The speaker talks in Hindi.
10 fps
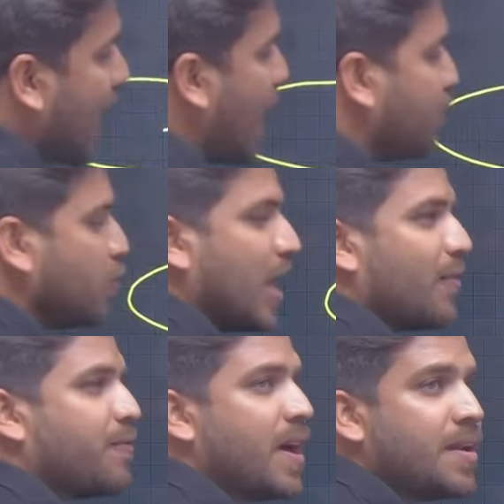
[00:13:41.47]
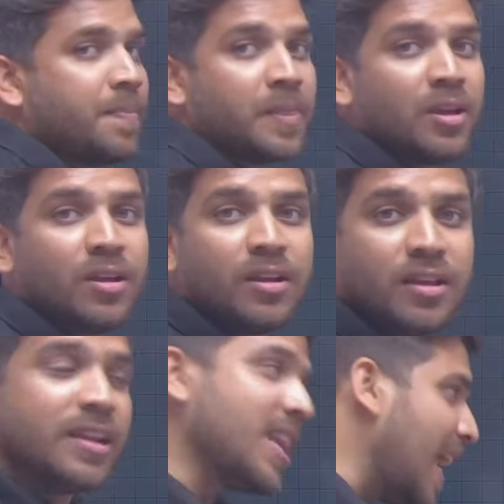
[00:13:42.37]
है F2 या F1
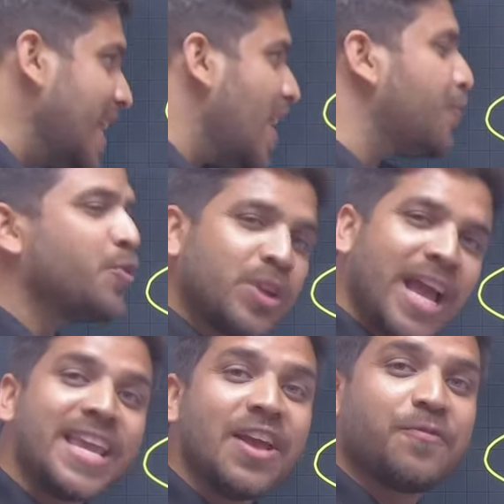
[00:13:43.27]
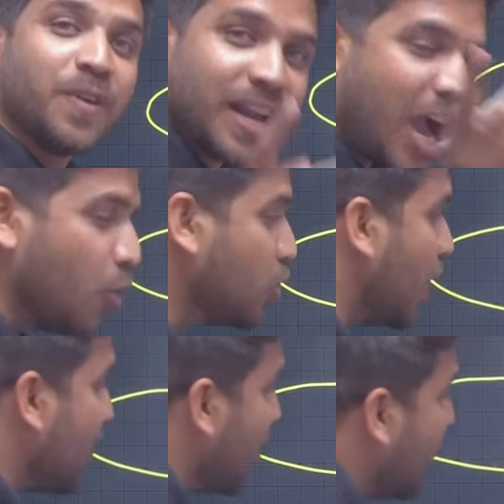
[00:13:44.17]
ना ही टू ना ही वन आउटवर्ड विल